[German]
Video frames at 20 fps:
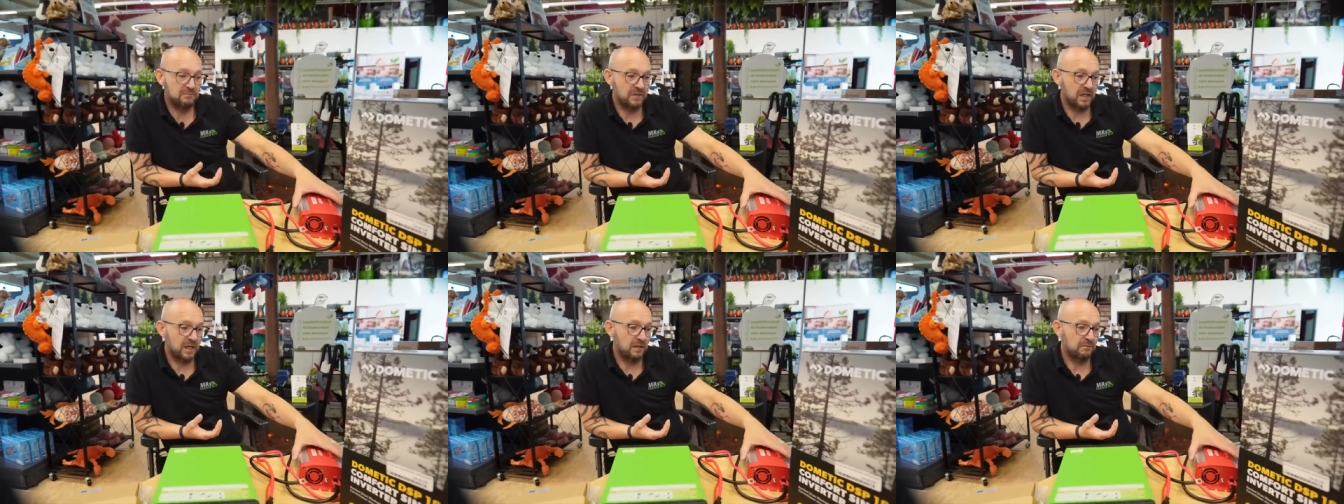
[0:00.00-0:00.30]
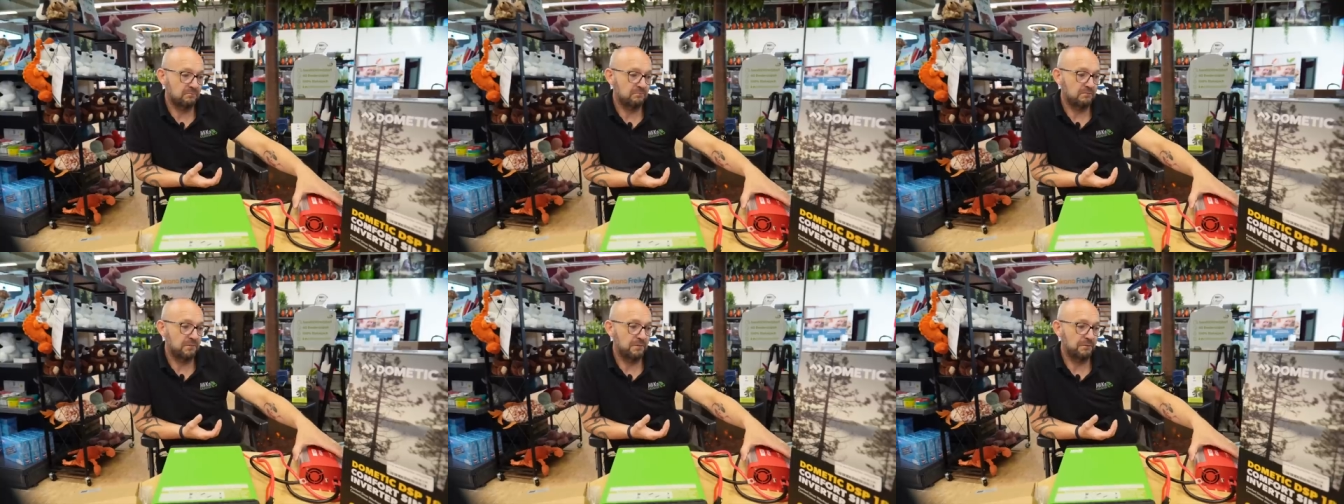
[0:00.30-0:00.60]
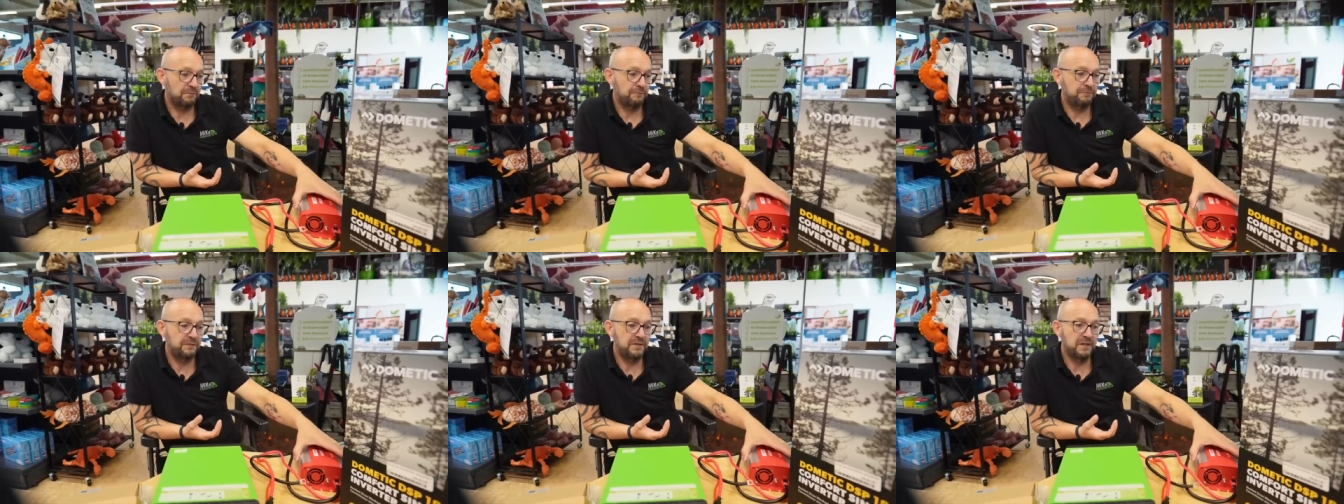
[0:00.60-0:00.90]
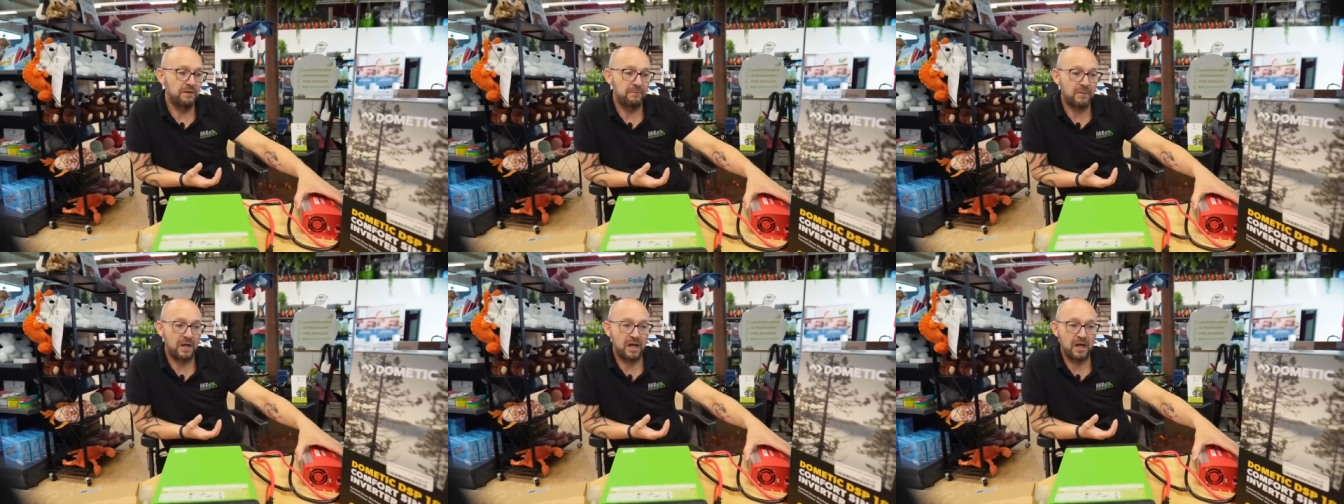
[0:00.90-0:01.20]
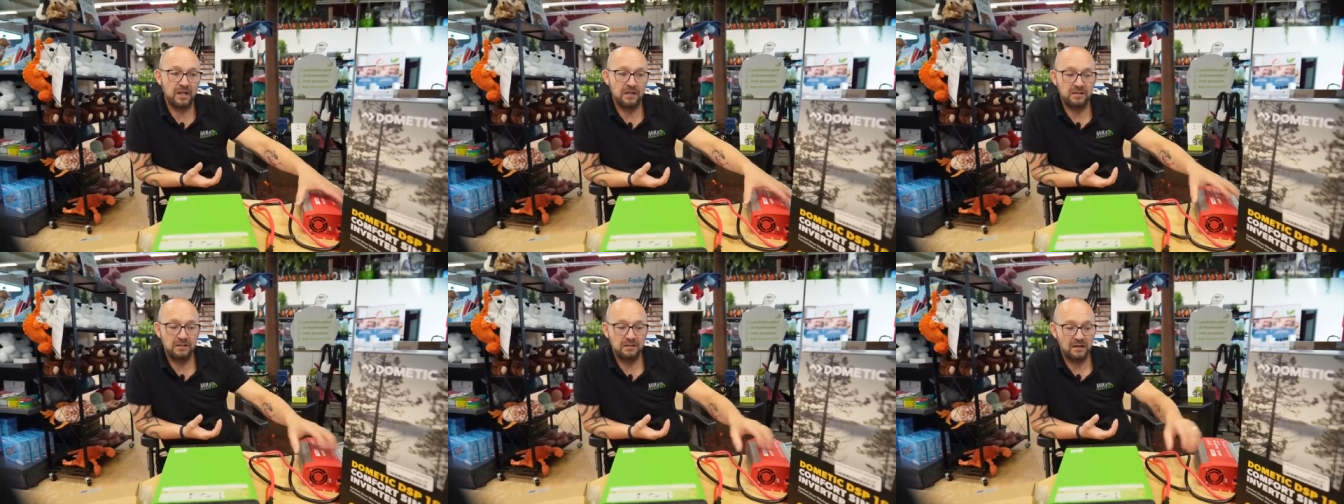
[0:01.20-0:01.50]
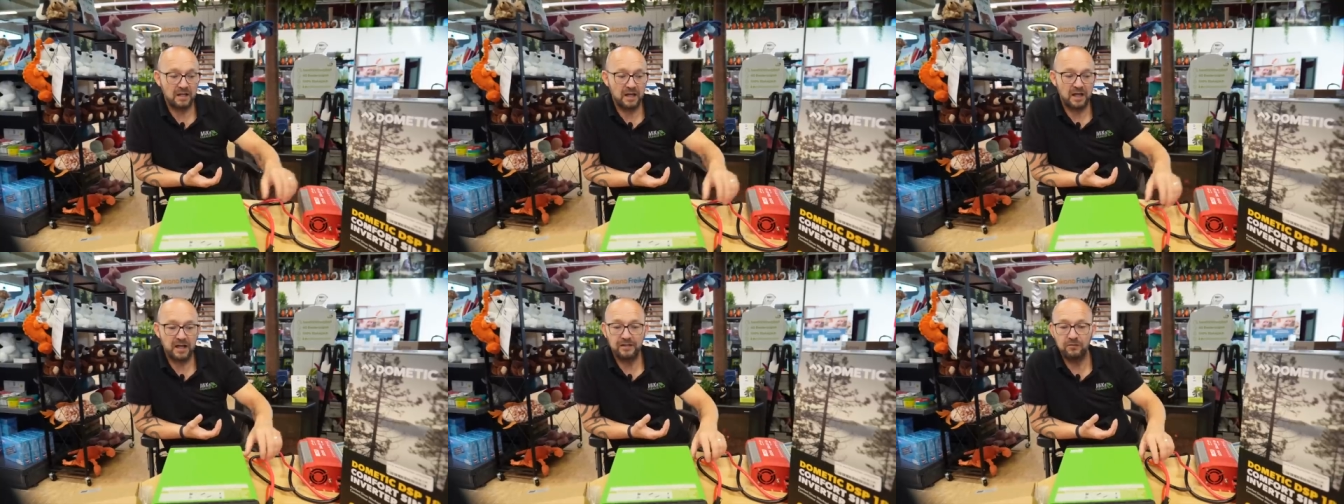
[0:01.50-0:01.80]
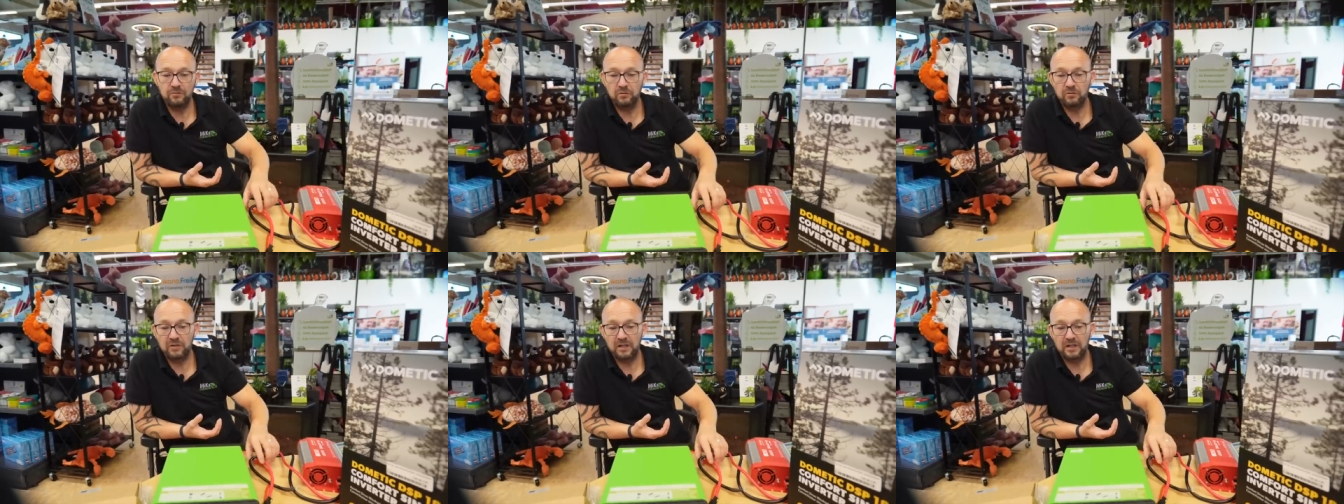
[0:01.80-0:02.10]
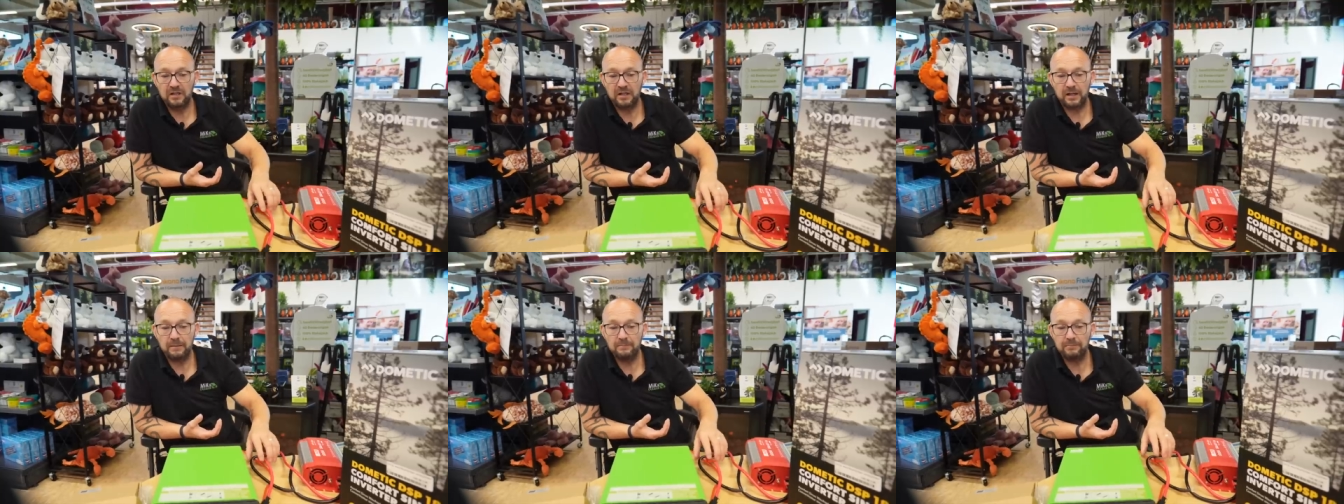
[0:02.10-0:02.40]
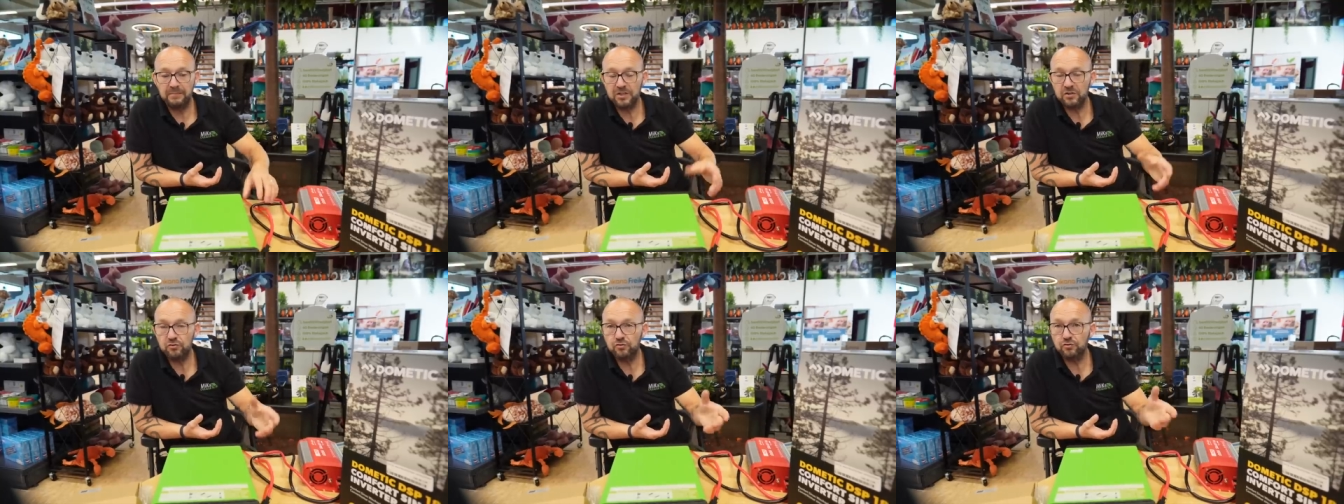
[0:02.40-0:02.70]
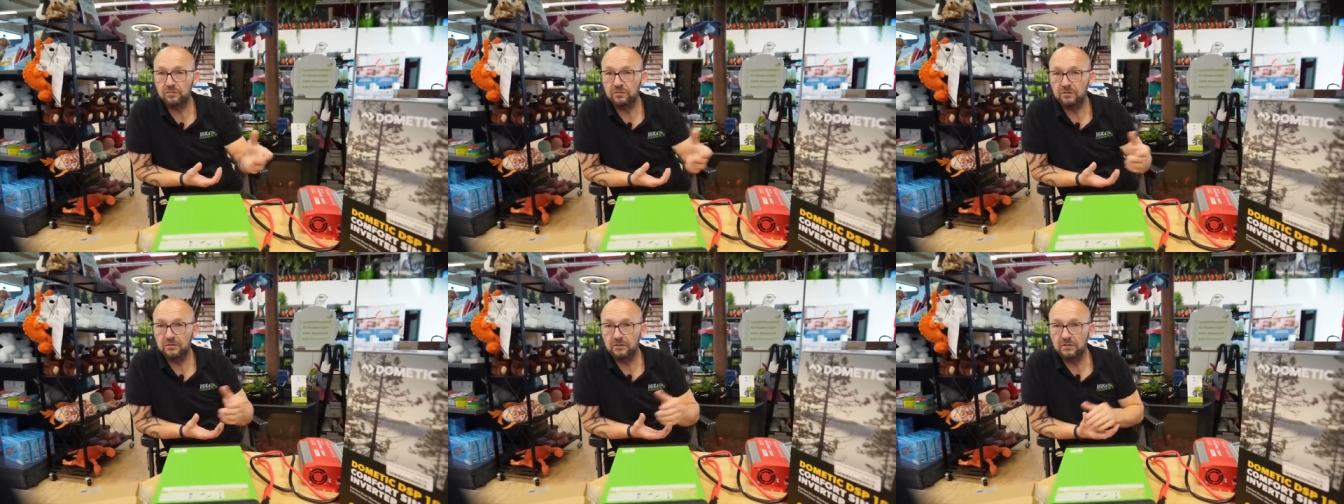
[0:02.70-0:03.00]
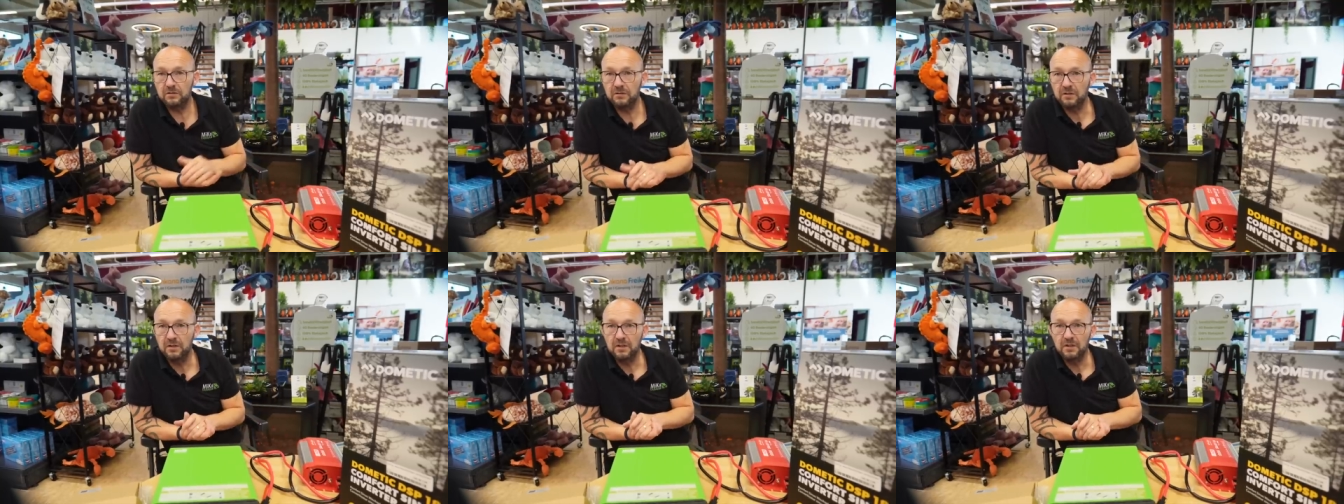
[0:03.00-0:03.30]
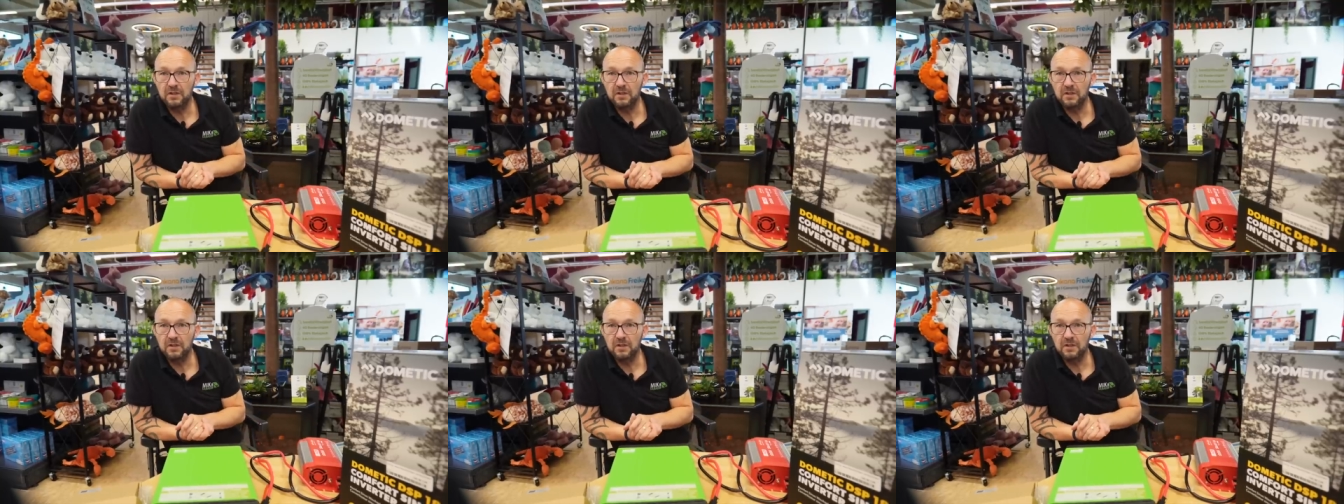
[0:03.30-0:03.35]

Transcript: wir haben viermal 100 Amperestunden